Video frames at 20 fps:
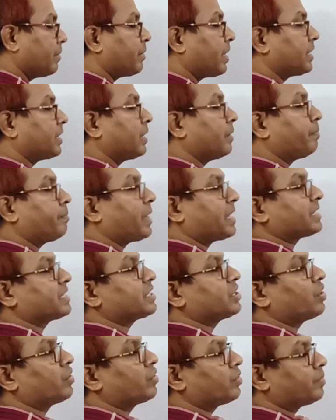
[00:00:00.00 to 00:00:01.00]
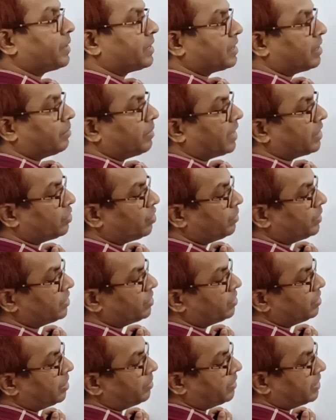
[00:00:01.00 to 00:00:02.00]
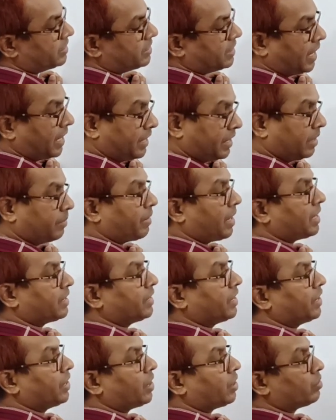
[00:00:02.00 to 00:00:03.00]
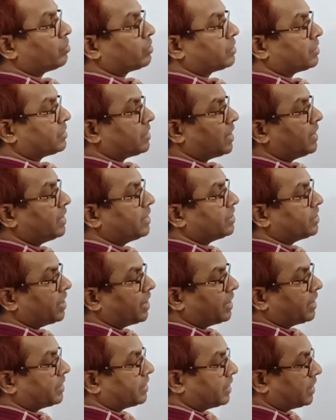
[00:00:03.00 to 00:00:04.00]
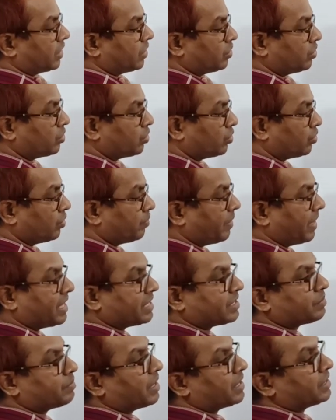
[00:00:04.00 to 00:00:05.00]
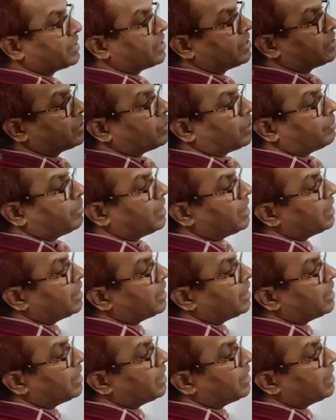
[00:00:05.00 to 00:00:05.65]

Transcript: বাদে পাঁচটি অনুপাতের মাধ্যমে যদি আমরা সাইনের মান নির্ণয় করতে চাই সেক্ষেত্রে কিন্তু শুধু প্লাস মানটি নিতে হবে